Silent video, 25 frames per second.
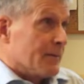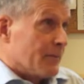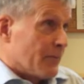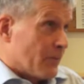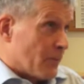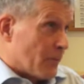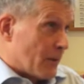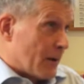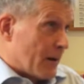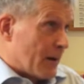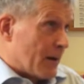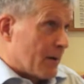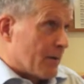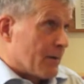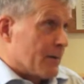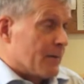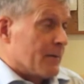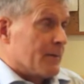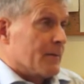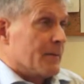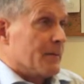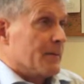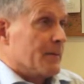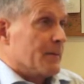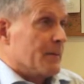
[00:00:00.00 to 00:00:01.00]
vor,
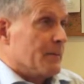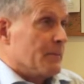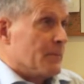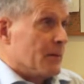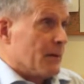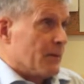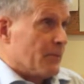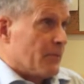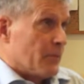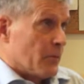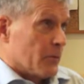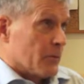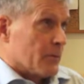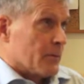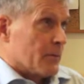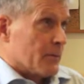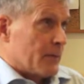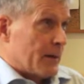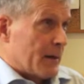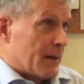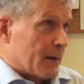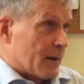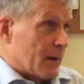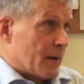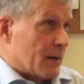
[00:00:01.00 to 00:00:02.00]
im Jahr, vor
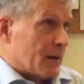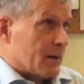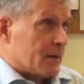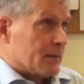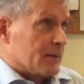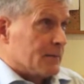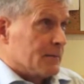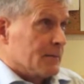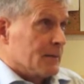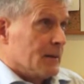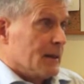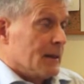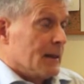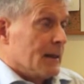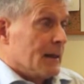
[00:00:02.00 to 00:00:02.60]
zwei Jahren.